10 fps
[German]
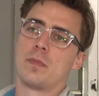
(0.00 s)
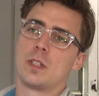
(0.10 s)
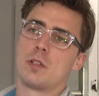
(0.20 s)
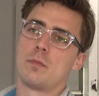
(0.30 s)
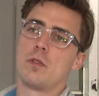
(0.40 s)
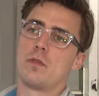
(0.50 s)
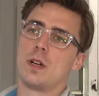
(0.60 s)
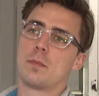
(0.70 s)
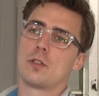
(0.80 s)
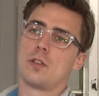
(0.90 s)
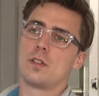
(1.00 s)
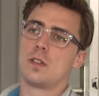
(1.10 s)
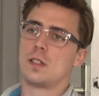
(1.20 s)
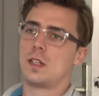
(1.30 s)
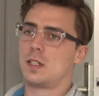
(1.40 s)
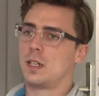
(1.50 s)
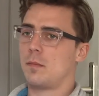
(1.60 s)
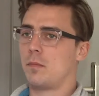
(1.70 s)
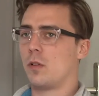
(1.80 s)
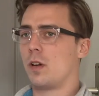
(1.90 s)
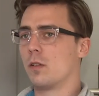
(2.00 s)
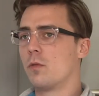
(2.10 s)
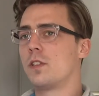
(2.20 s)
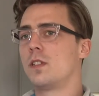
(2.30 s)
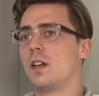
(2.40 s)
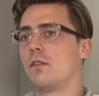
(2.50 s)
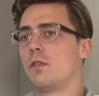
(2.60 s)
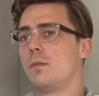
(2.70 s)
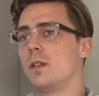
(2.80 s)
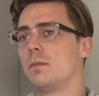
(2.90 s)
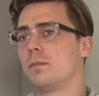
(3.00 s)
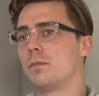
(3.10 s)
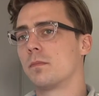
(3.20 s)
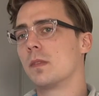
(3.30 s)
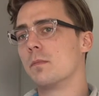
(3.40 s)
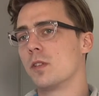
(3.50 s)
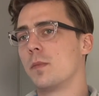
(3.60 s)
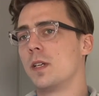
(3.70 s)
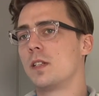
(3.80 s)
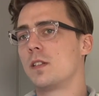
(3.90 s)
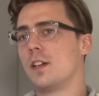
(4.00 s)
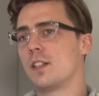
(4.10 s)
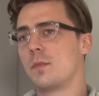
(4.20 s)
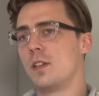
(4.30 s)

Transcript: Zwischenprüfung abgeschlossen, das heißt, ich habe noch ein gutes Jahr vor mir. Im Sommer nächsten Jahres bin